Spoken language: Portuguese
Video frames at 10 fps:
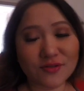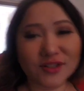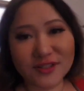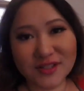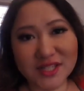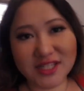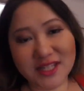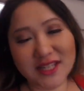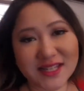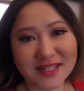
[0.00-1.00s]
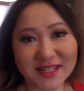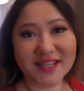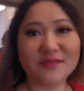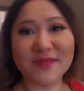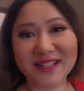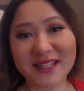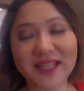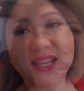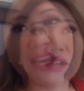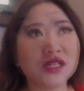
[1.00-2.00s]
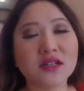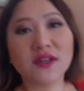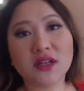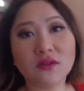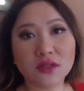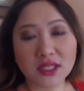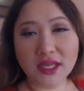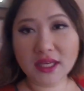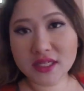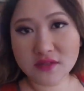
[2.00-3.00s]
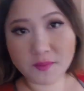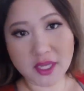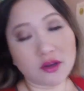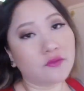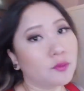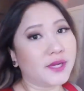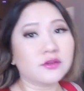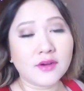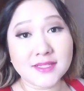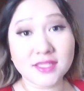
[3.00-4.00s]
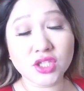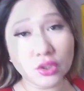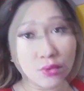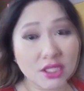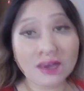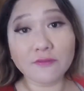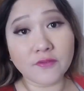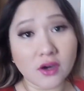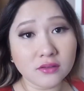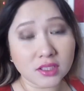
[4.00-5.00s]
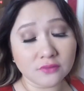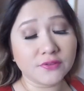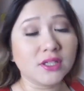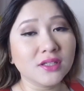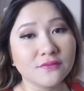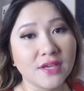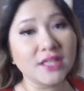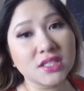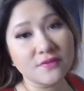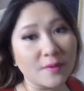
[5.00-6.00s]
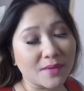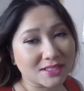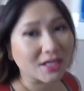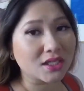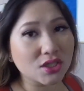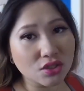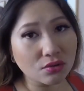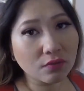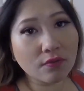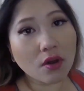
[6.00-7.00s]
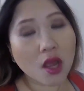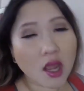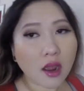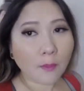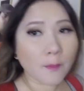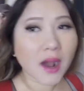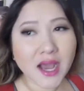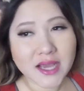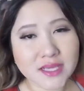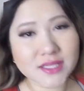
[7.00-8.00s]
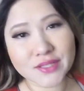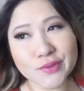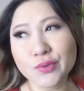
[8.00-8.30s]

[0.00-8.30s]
nossos dias aqui em Berlim. Agora a gente vai dar um rolê, que a gente vai pegar o voo pra Croácia de noite. Na volta, no final da viagem, a gente vai passar aqui de novo mas